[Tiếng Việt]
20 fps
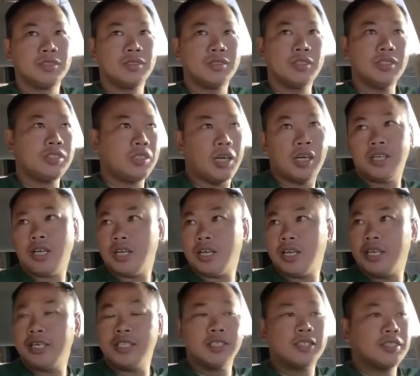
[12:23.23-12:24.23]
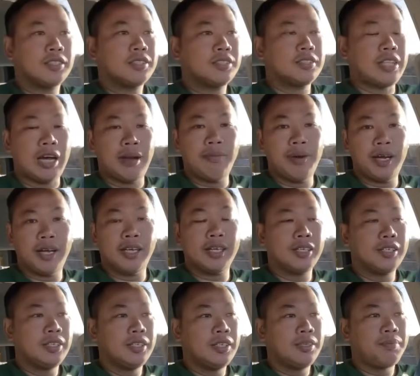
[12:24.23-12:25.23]
nó trời đất ơi sao mà
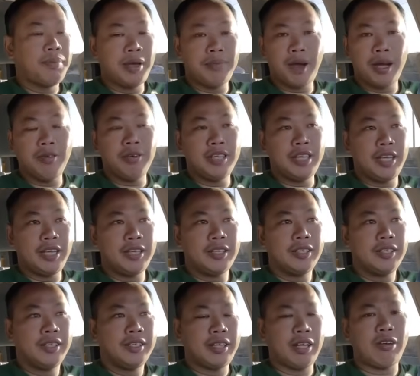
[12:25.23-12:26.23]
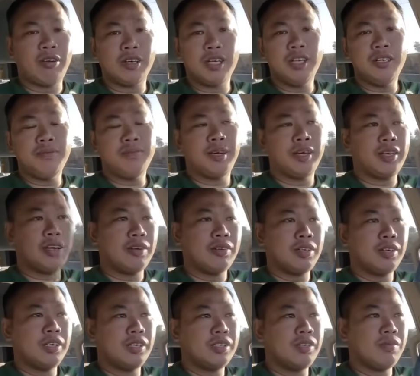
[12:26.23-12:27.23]
may mắn quá vậy tại con nít mà
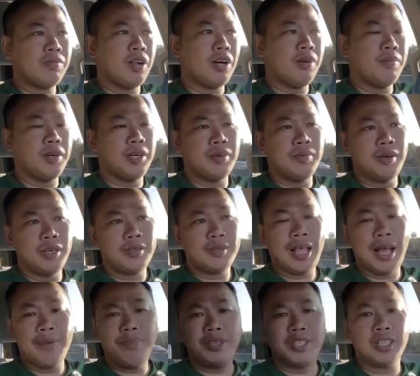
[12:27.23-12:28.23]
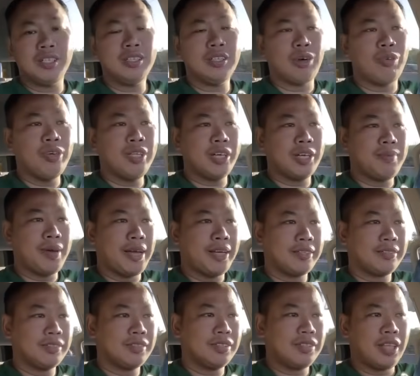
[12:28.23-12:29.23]
con lúc đó mà 18 19 tuổi rồi các
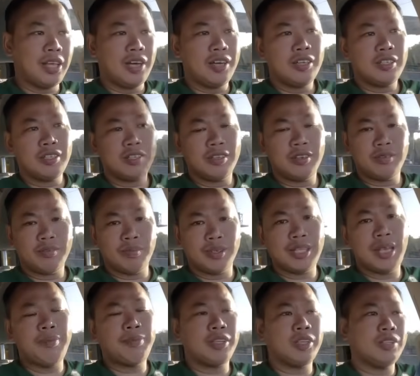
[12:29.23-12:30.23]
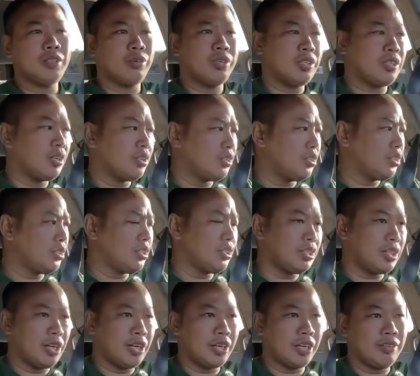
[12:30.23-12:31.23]
bạn nó chơi nó 18 19 tuổi nó chơi nó, nó
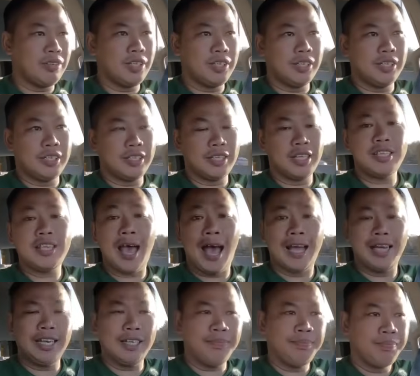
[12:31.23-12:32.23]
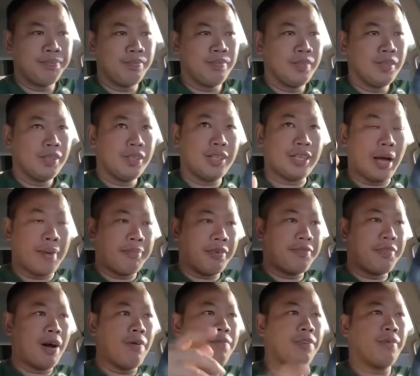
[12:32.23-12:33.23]
chơi kiểu như là chơi giải lắm nó cầm nó
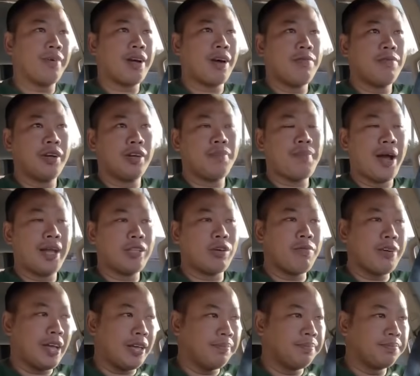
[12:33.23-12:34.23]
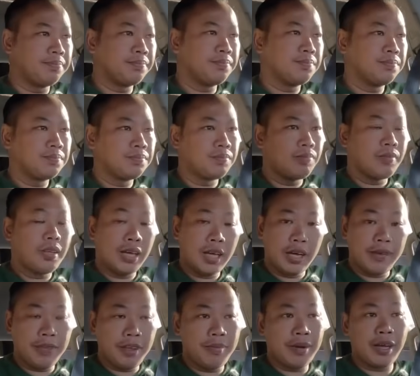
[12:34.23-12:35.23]
phóng nhưng mà không rồi nó bay trúng em
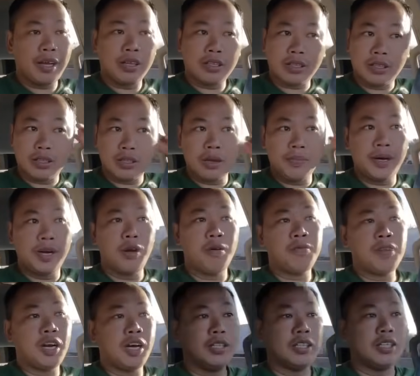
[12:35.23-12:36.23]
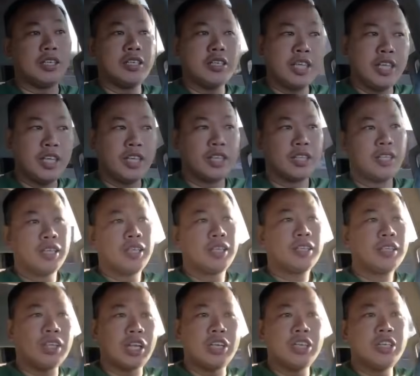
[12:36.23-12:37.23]
đó, nhưng mà nhưng mà lúc đó tự nhiên
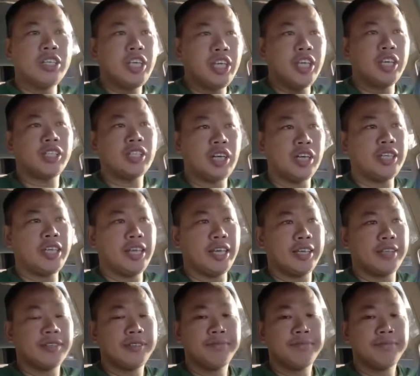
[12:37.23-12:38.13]
tự nhiên thôi nha